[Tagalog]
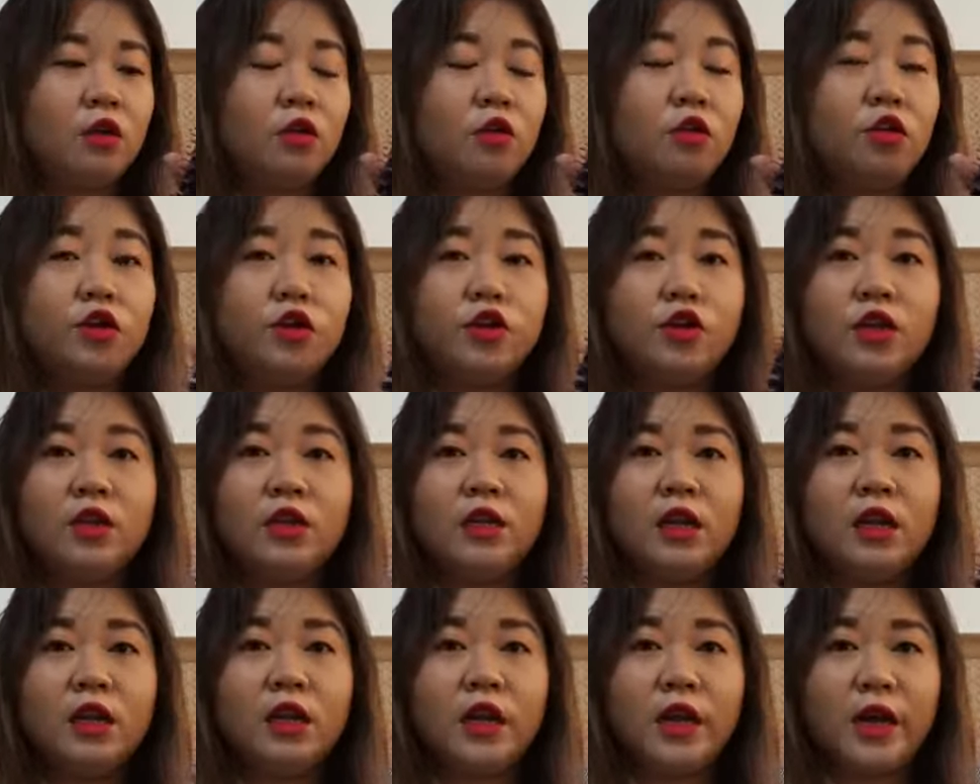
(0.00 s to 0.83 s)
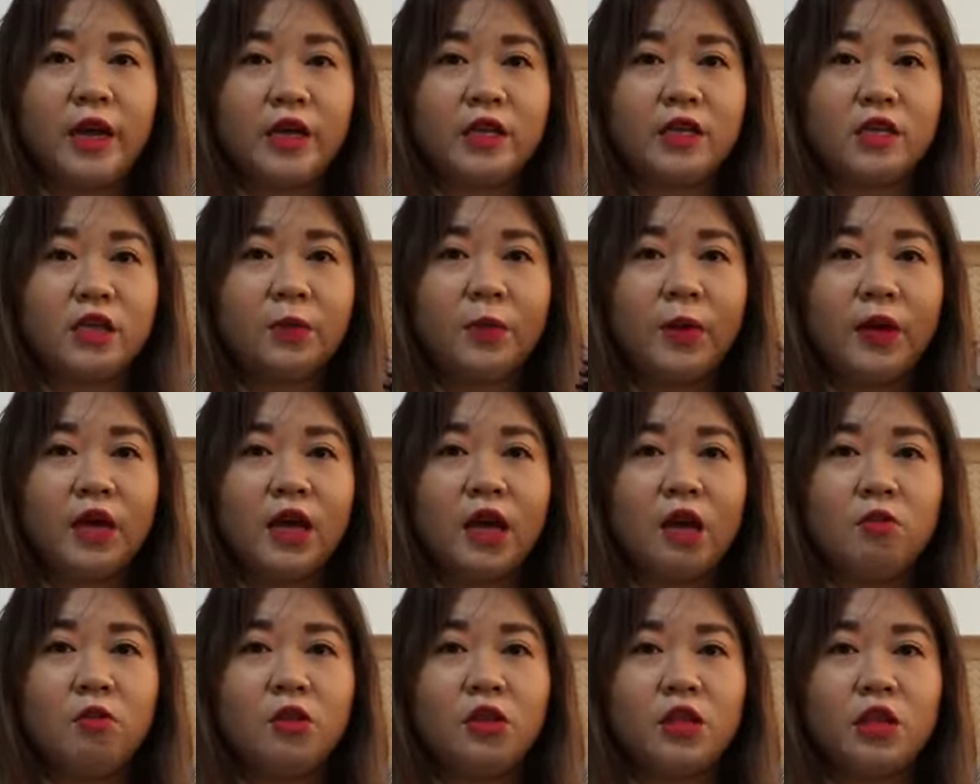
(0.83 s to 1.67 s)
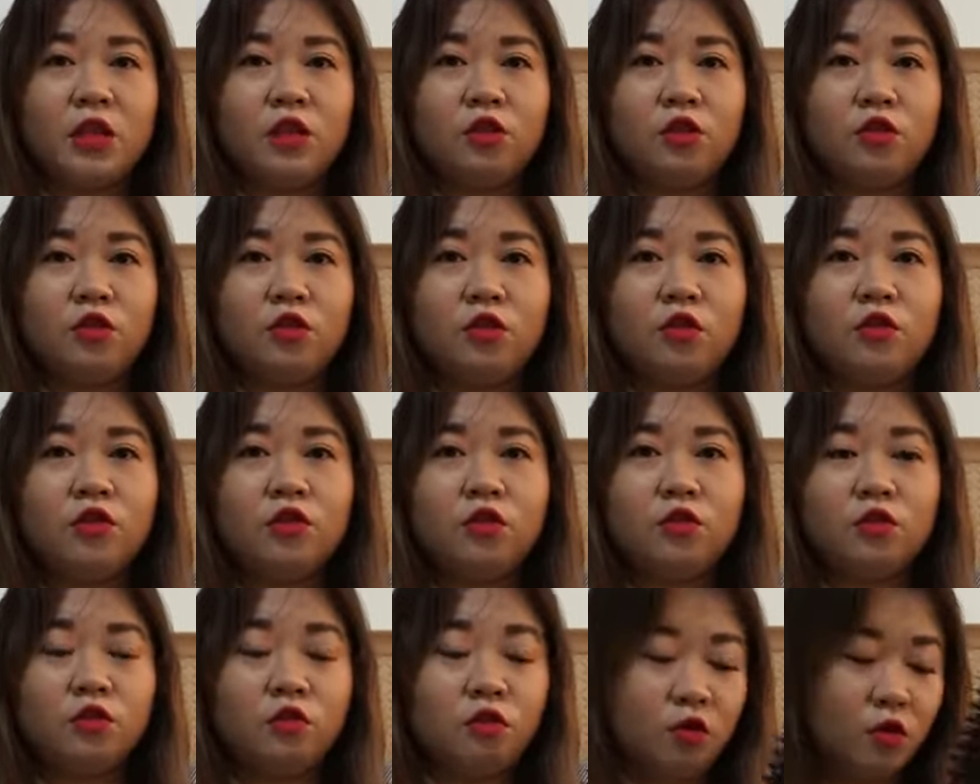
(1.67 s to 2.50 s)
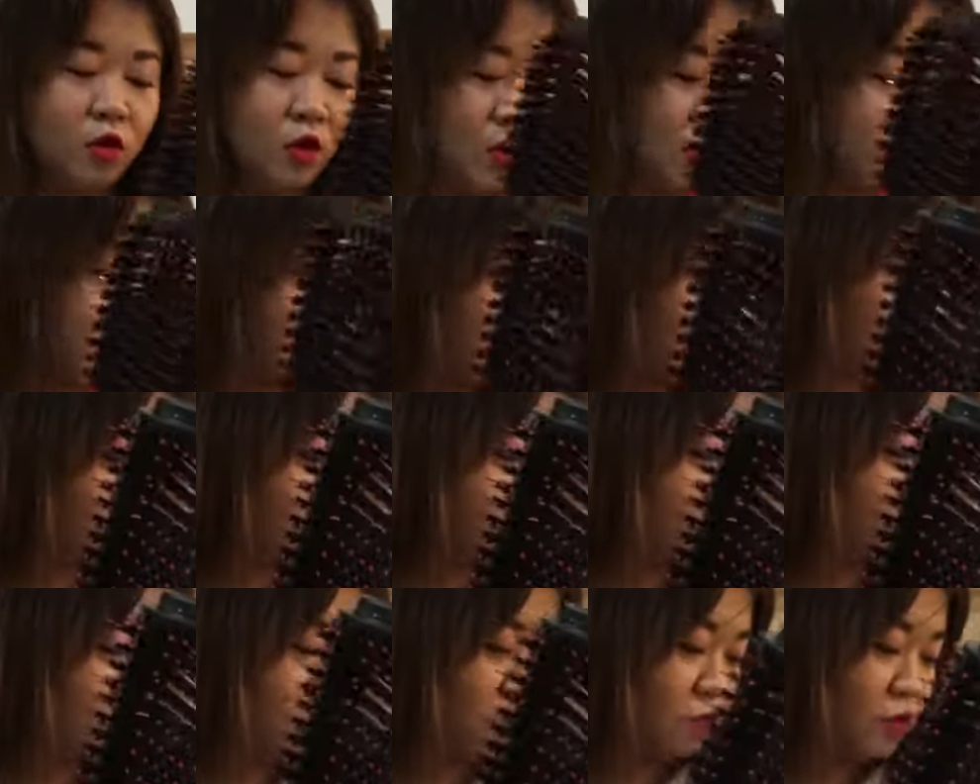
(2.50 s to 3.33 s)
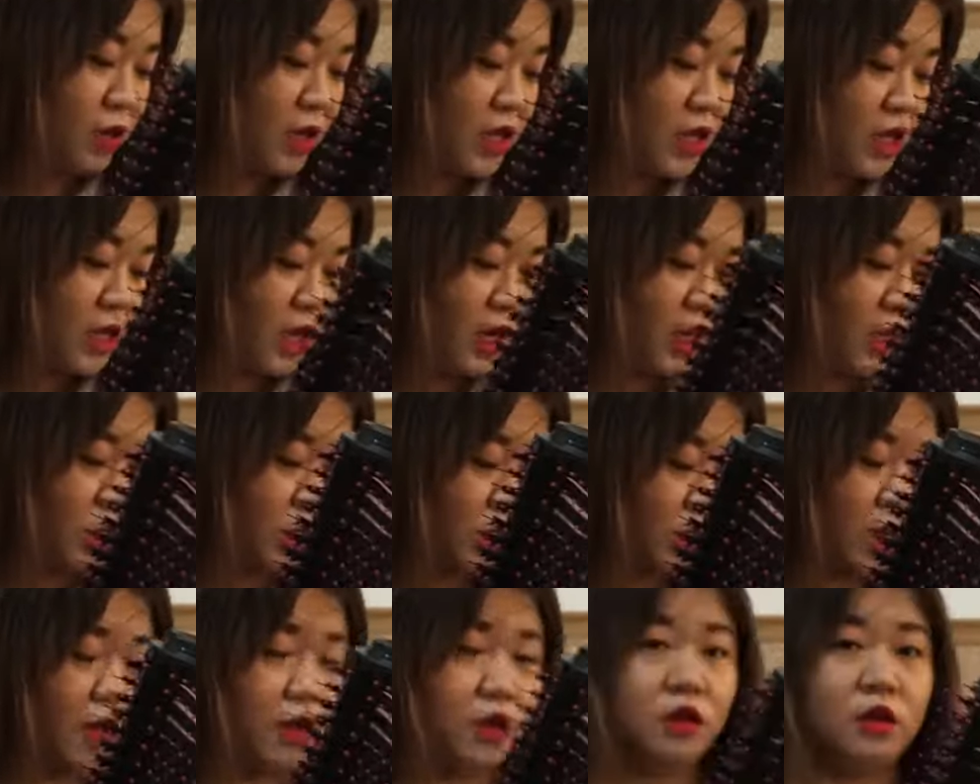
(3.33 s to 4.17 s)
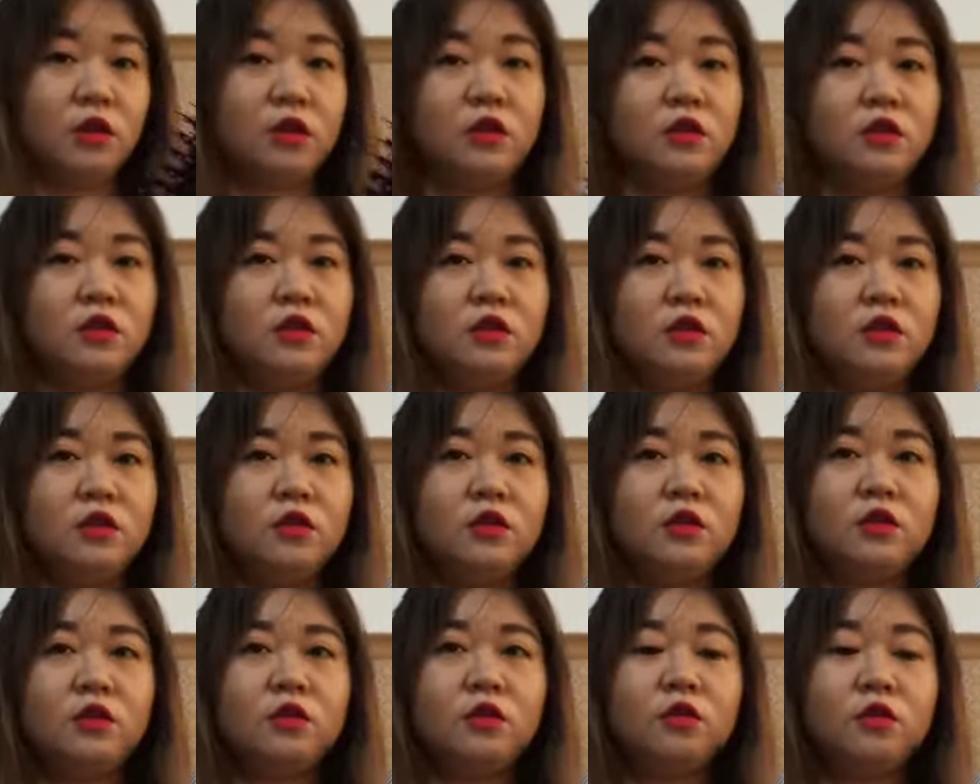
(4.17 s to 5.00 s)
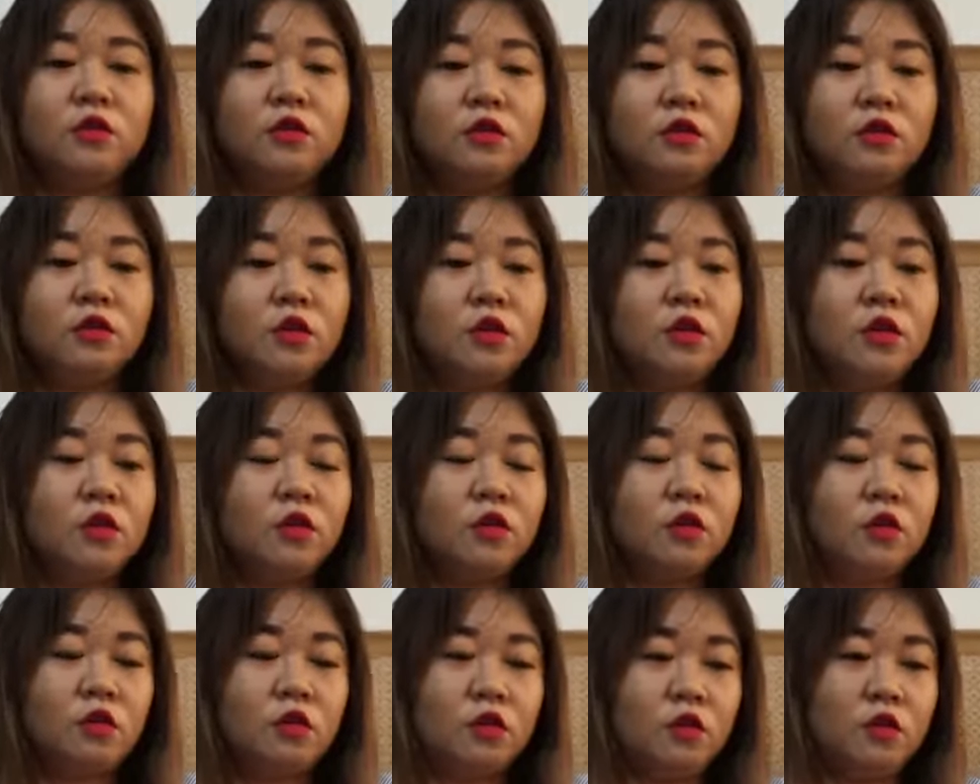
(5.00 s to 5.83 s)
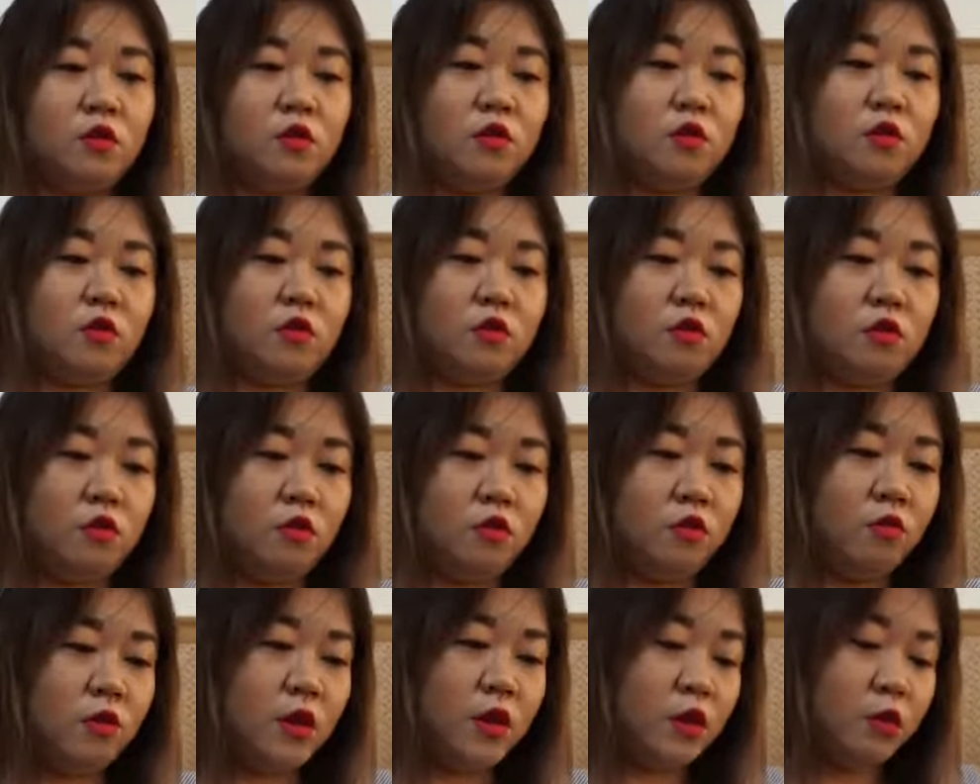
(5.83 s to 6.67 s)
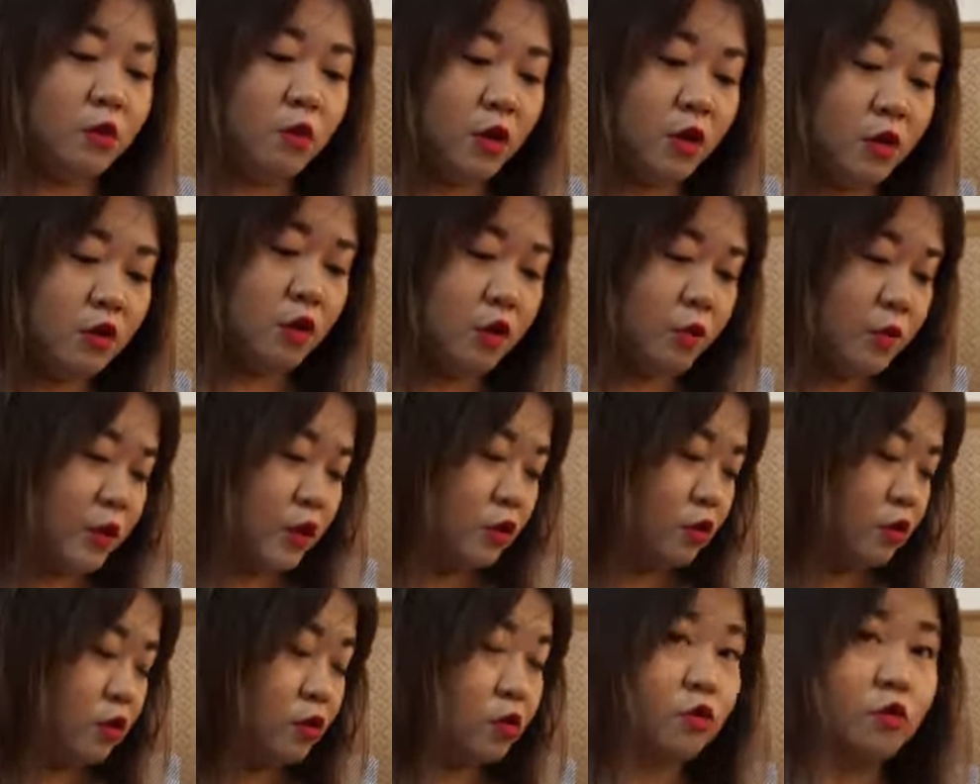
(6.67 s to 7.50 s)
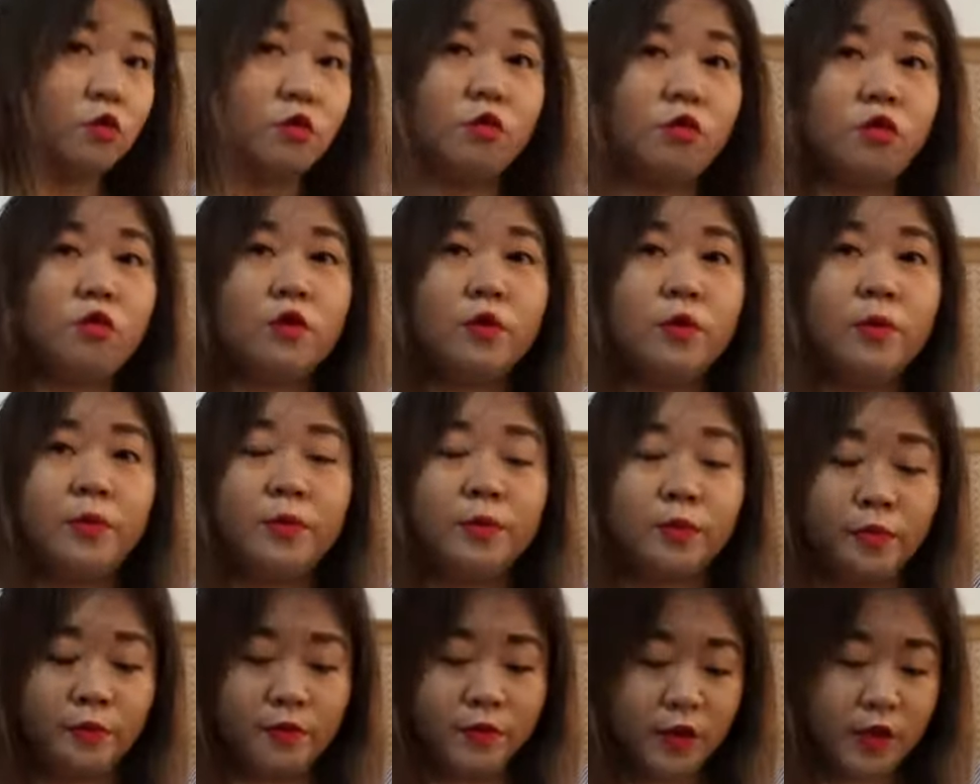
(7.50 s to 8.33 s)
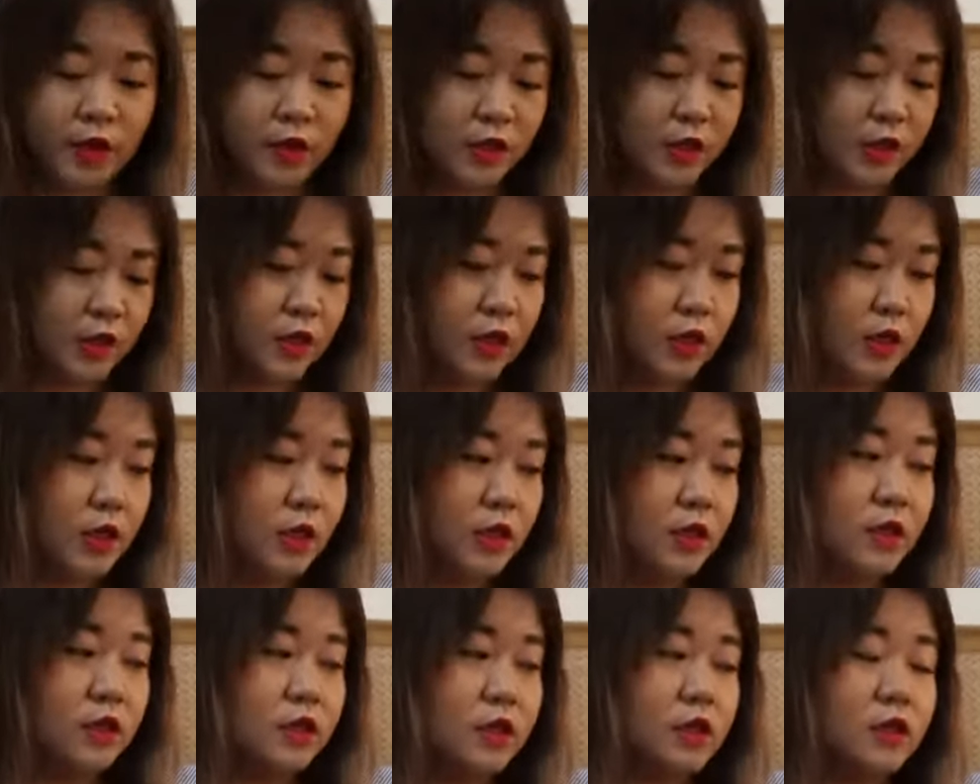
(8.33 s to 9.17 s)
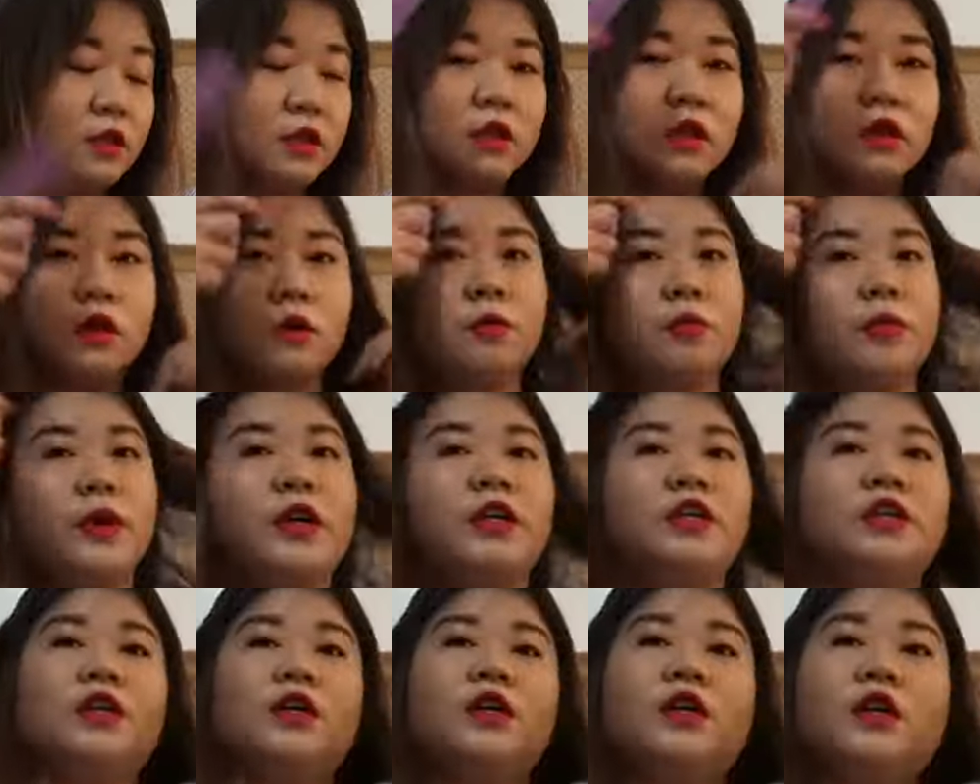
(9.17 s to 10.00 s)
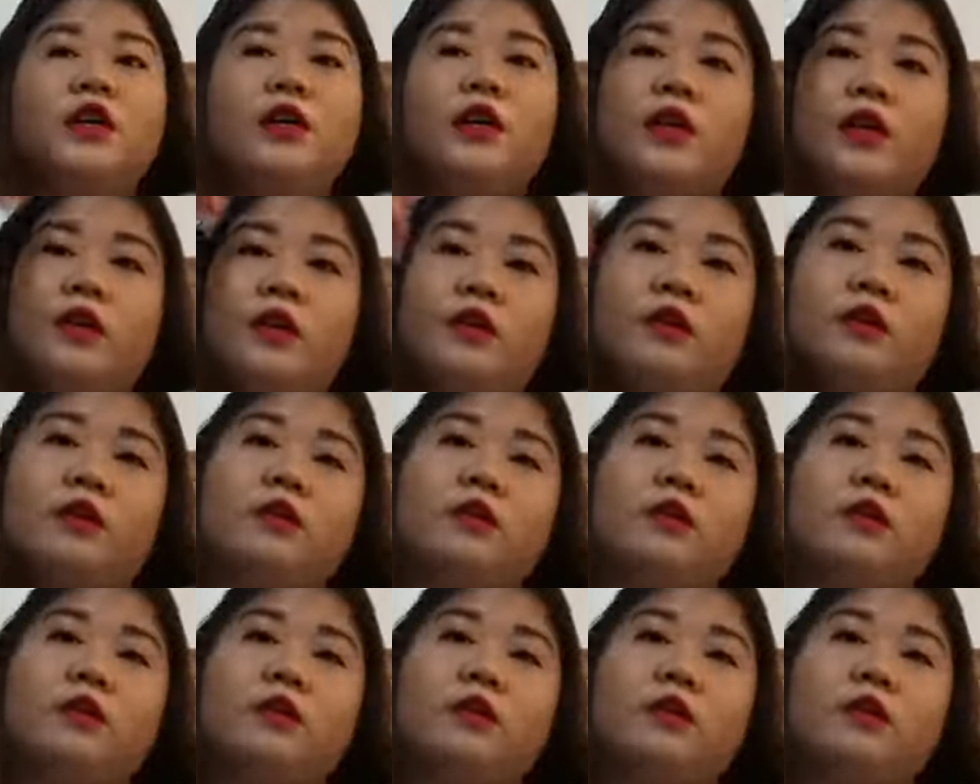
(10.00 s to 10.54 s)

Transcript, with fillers: caution lang guys sa paggamit nito. So, medyo maingay siya. So, what we're going to do first is part our hair.